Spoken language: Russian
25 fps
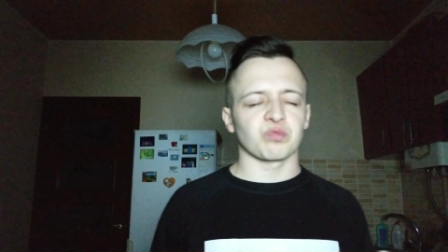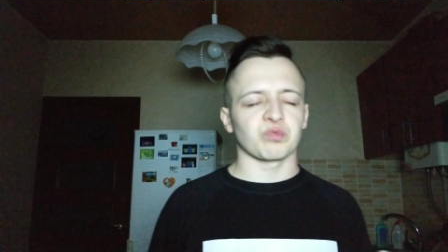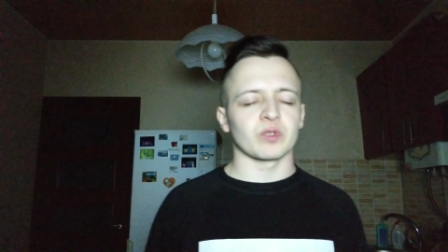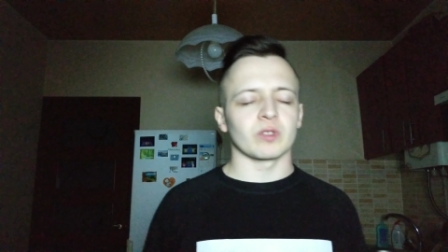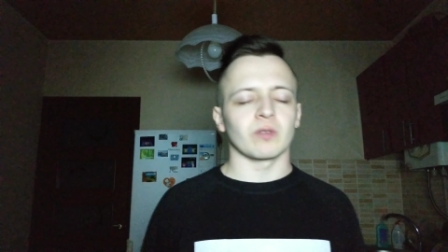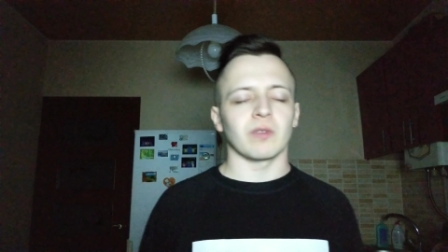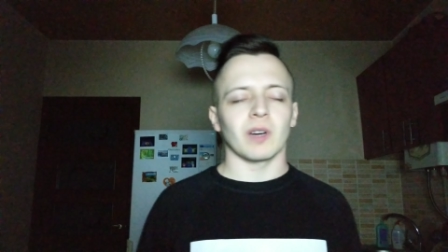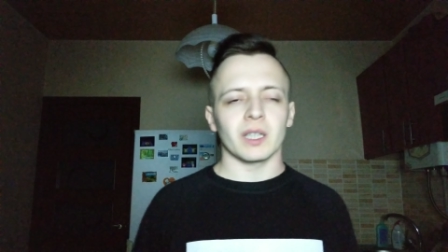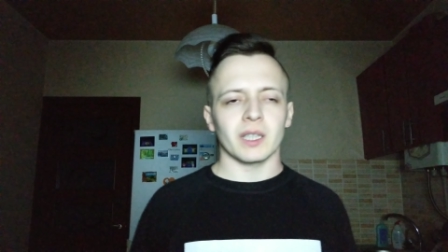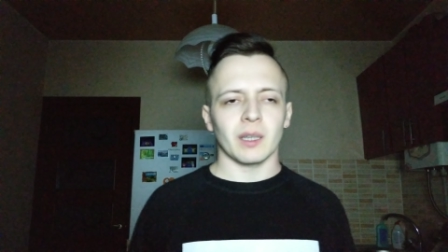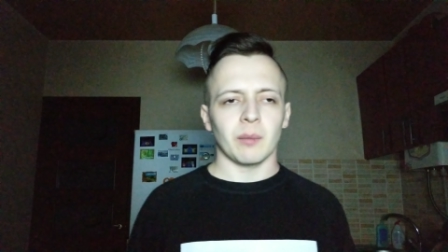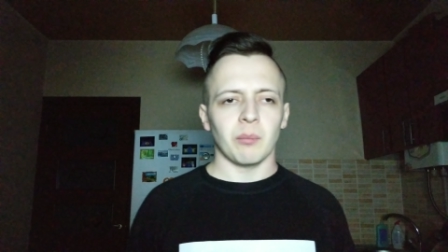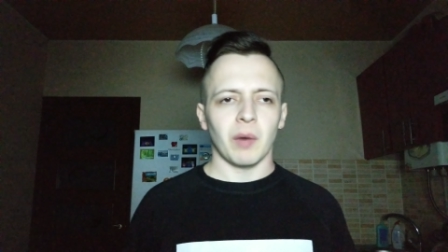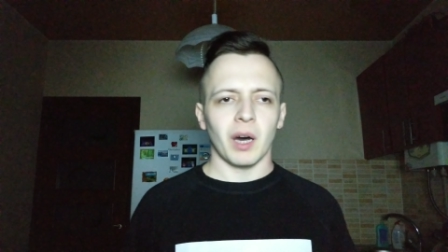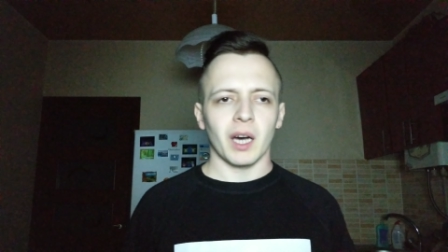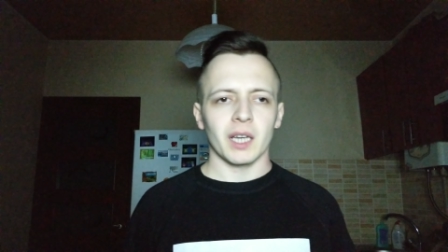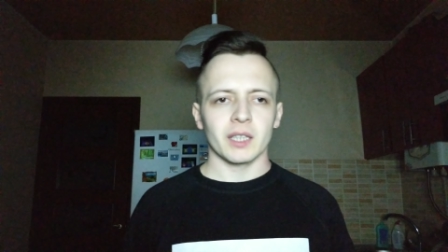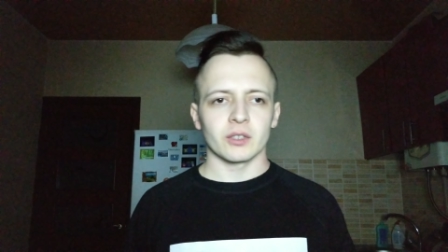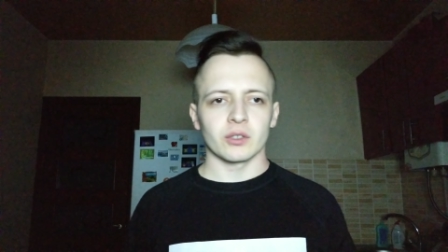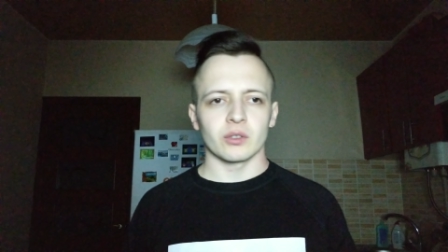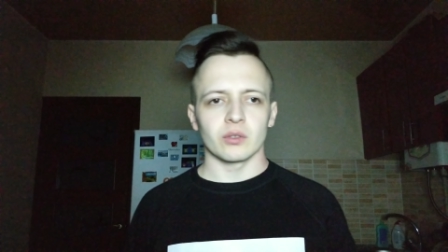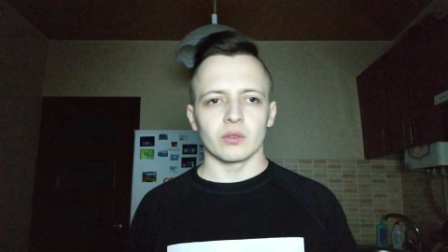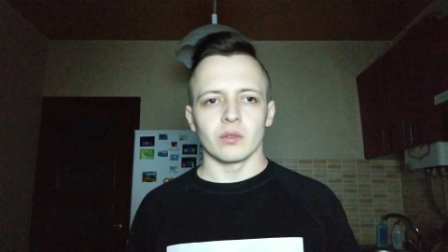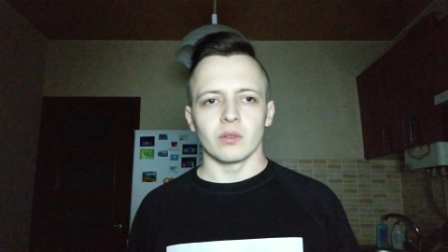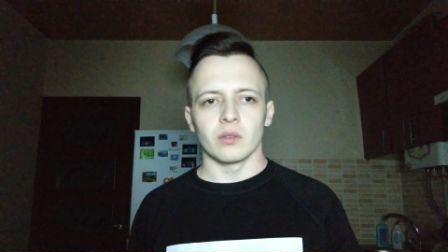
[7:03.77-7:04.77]
к
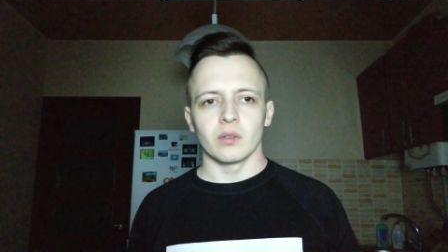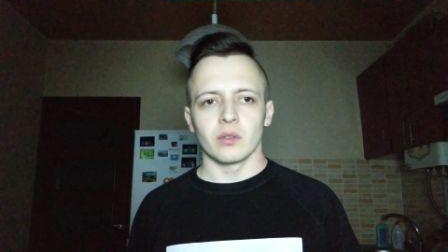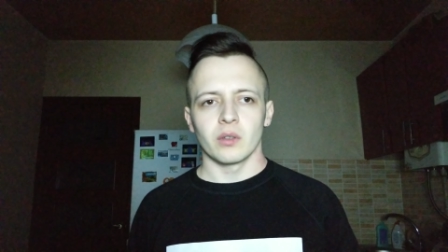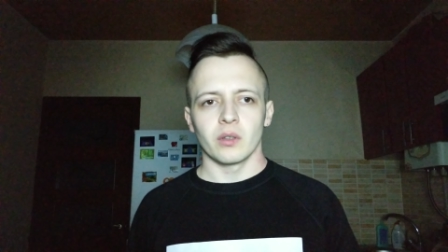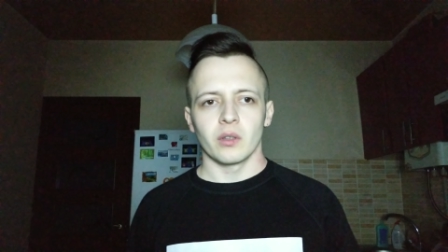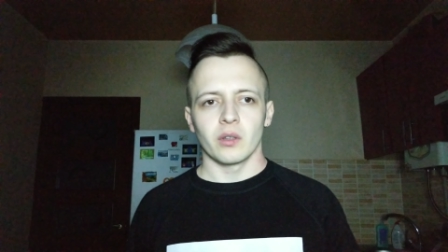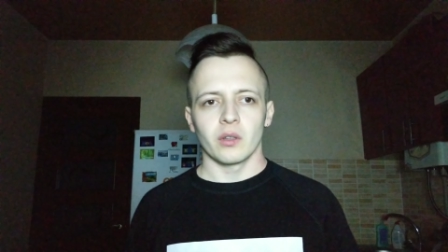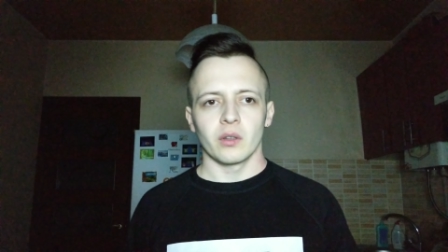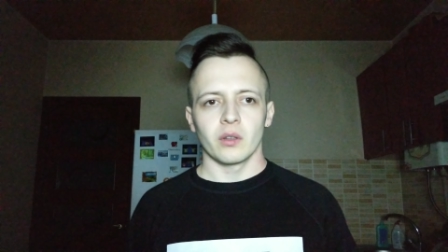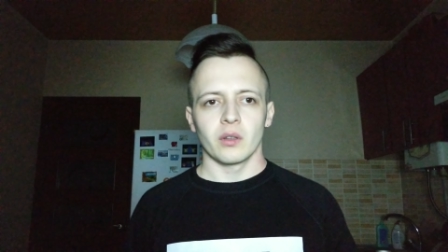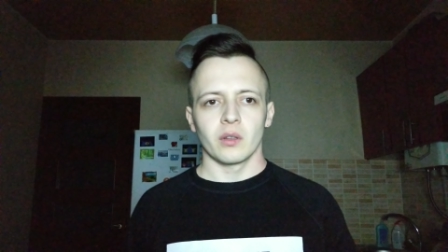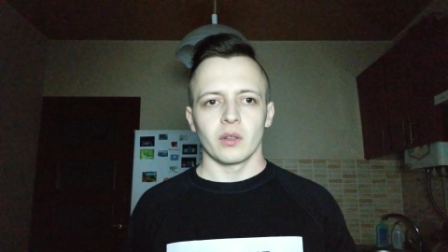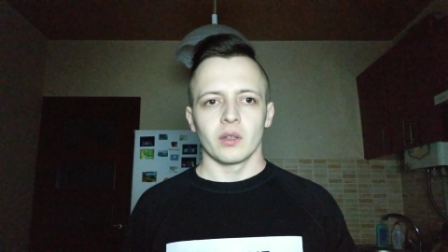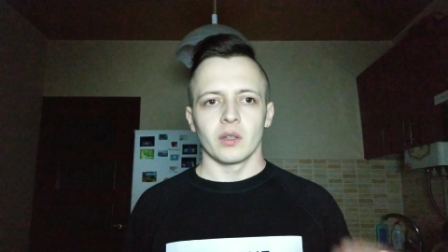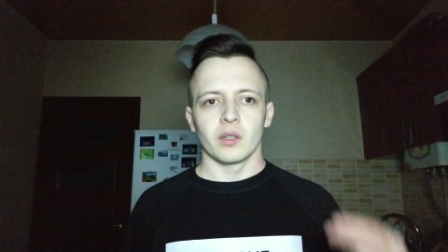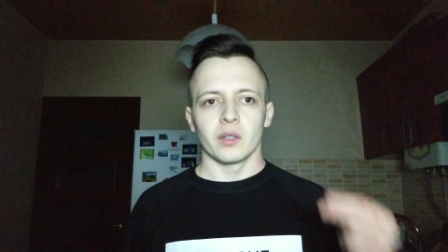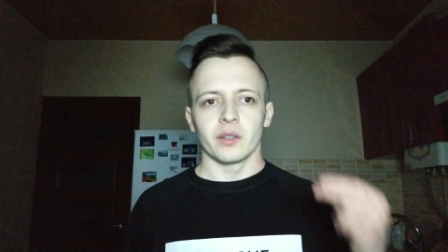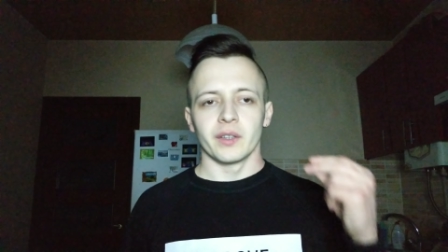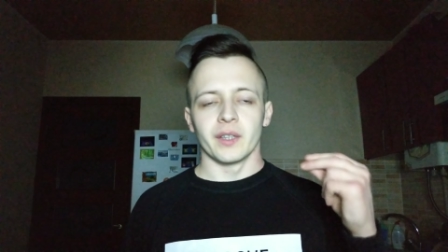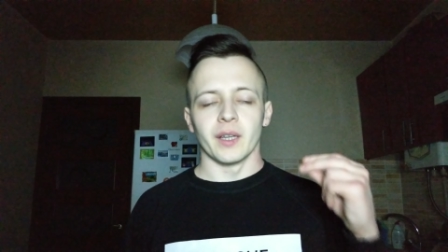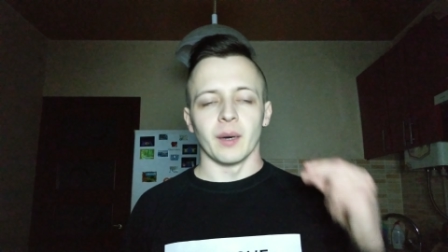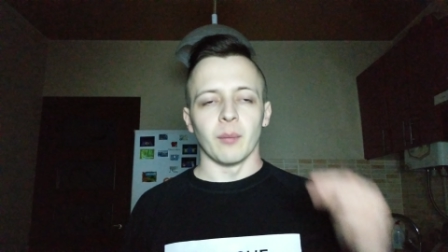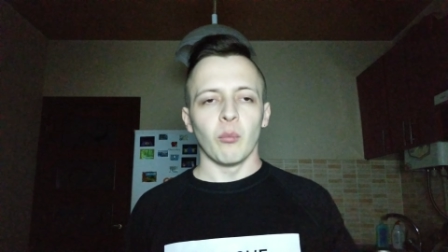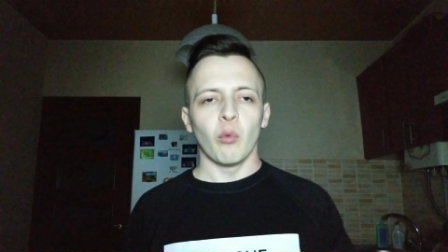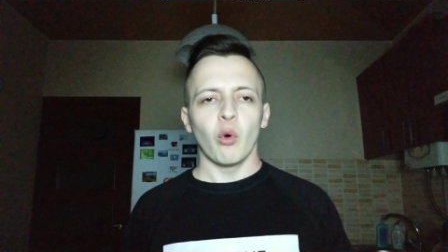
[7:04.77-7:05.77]
Ванамасу
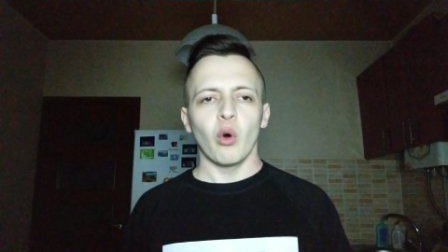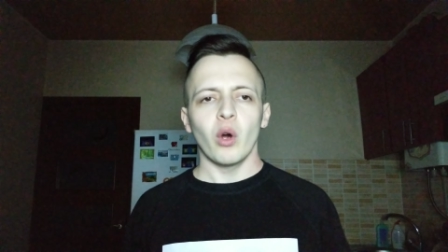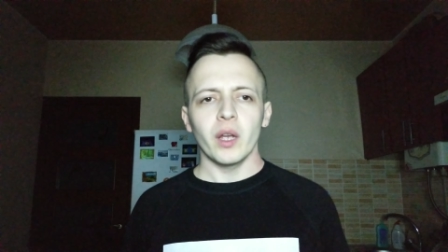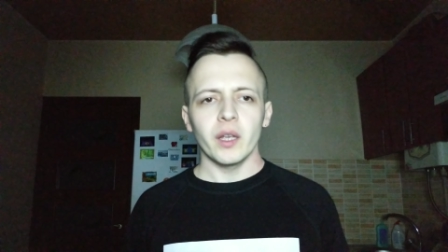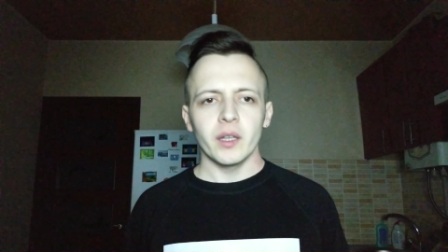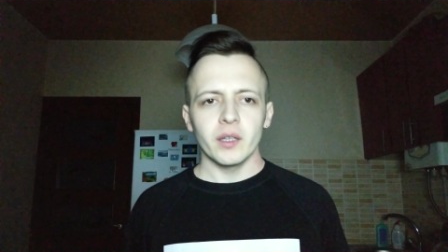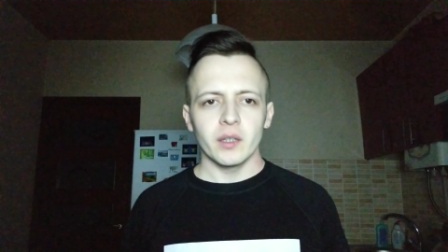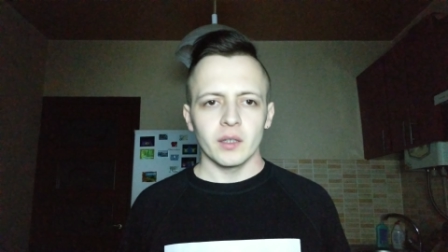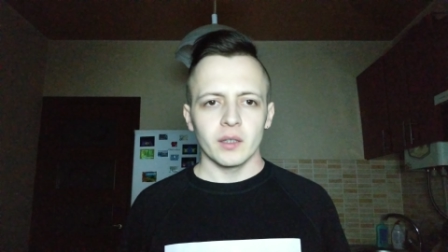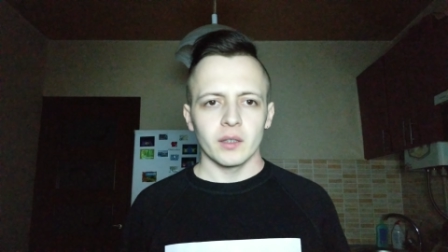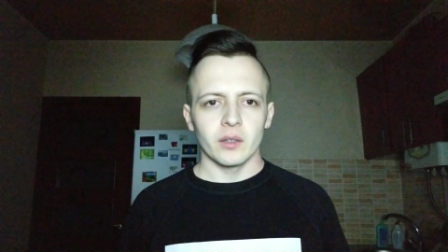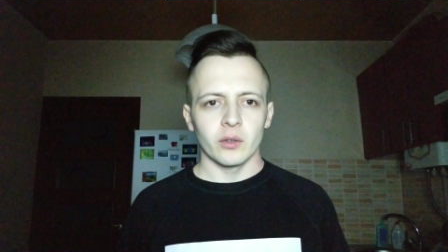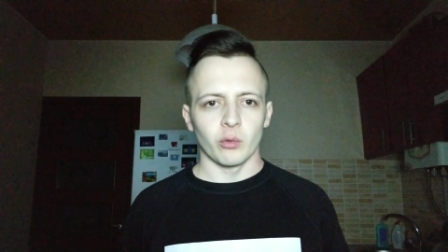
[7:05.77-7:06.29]
домой,